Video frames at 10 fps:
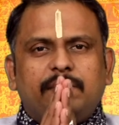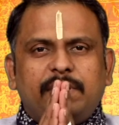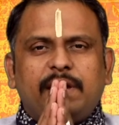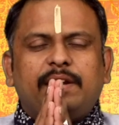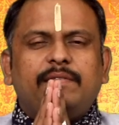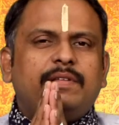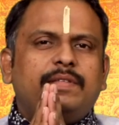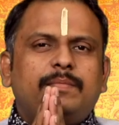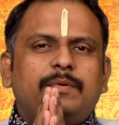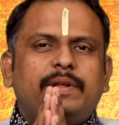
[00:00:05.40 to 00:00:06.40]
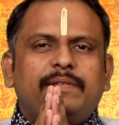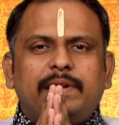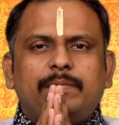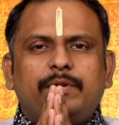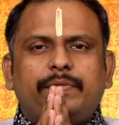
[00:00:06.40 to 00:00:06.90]
விநாயகனே வினை தீர்ப்பவனே
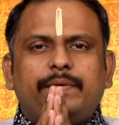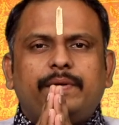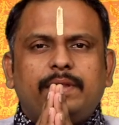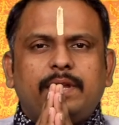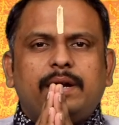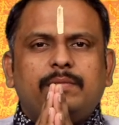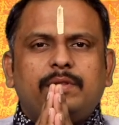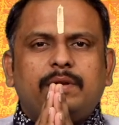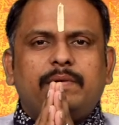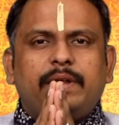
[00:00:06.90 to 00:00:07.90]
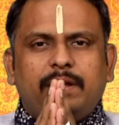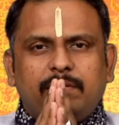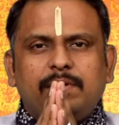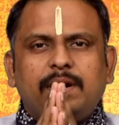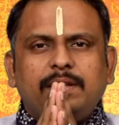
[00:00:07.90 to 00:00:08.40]
முகத்தவனே ஞான முதல்வனே
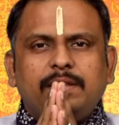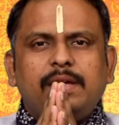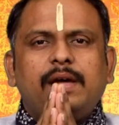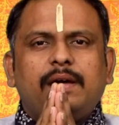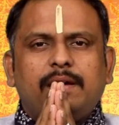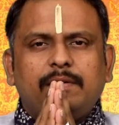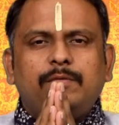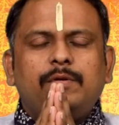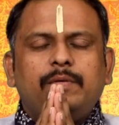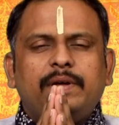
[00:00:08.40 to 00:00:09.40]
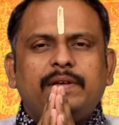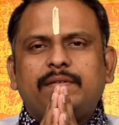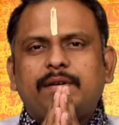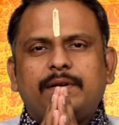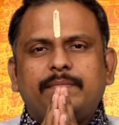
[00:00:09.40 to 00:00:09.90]
குணாநிதியே குருவே
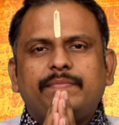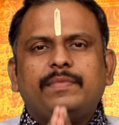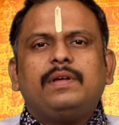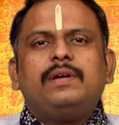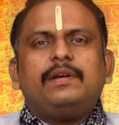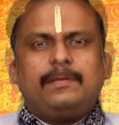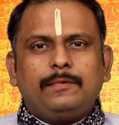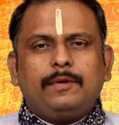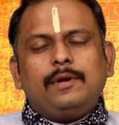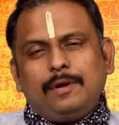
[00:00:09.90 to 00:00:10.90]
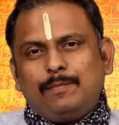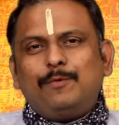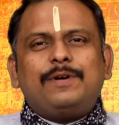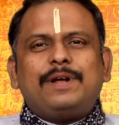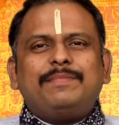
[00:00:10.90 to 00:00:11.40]
சரணம்
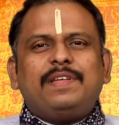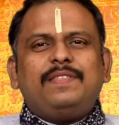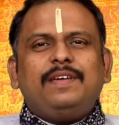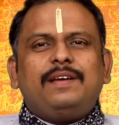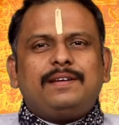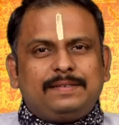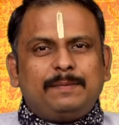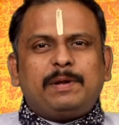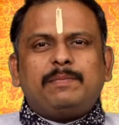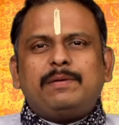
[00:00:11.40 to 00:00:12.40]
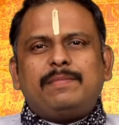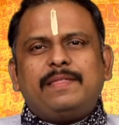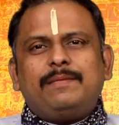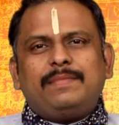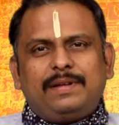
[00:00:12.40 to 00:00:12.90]
மூன்றாம் தேதி செப்டம்பர்
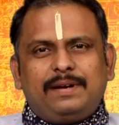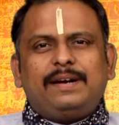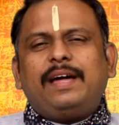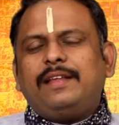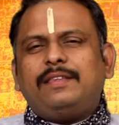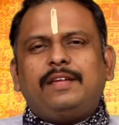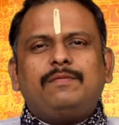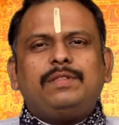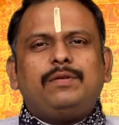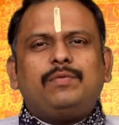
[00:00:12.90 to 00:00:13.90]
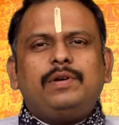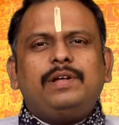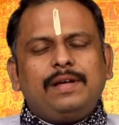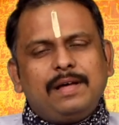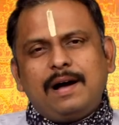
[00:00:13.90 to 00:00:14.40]
மாதம் ரெண்டாயிரத்தி இருபத்தி
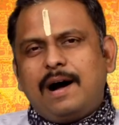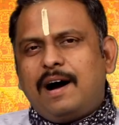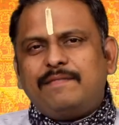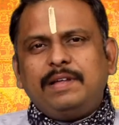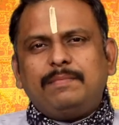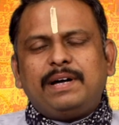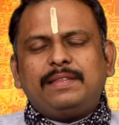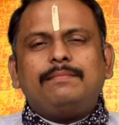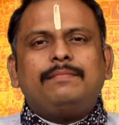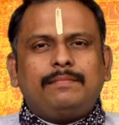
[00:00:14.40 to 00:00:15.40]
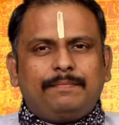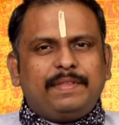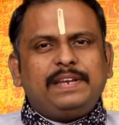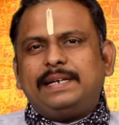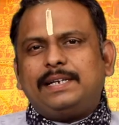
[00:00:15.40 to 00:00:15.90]
ஒன்று ஆவணி மாதம்
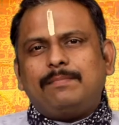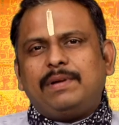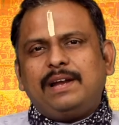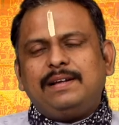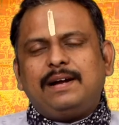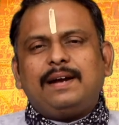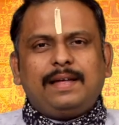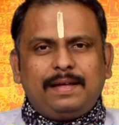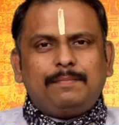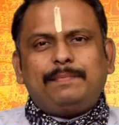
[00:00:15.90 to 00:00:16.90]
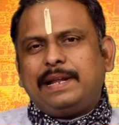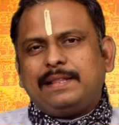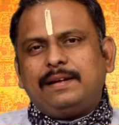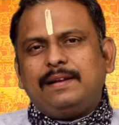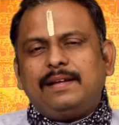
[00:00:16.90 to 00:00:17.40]
பதினெட்டாம் நாளுக்கான
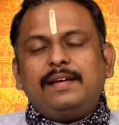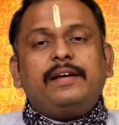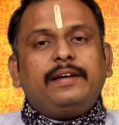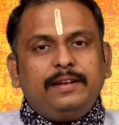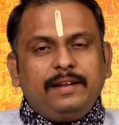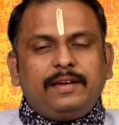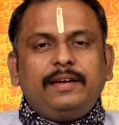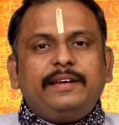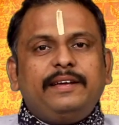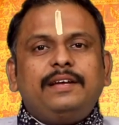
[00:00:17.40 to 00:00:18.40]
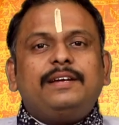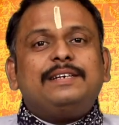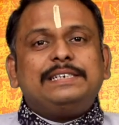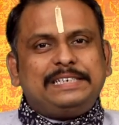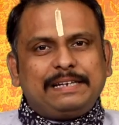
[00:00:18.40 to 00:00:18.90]
பலன்கள் இன்றைக்கி
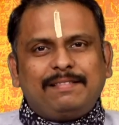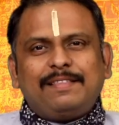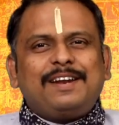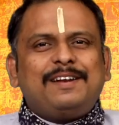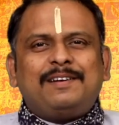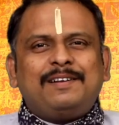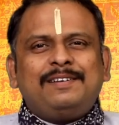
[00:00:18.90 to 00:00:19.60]
சந்திரன்